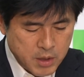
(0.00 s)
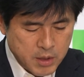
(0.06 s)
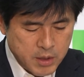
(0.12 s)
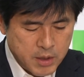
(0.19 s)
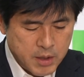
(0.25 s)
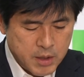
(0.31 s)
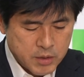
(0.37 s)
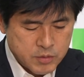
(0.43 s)

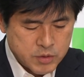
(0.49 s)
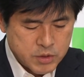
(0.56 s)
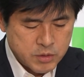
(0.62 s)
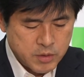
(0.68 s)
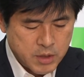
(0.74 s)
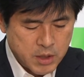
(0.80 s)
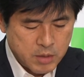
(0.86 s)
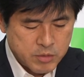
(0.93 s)
えー、口
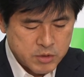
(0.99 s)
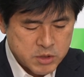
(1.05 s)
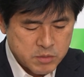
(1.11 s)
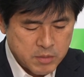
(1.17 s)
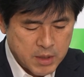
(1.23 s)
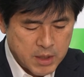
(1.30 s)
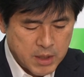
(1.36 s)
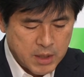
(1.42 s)
永良部
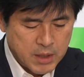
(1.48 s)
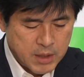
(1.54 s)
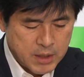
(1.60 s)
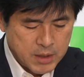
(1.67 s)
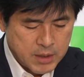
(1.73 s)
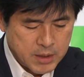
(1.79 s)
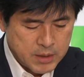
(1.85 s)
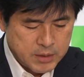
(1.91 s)

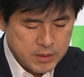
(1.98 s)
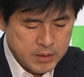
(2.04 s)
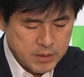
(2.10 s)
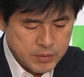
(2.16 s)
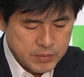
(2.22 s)
島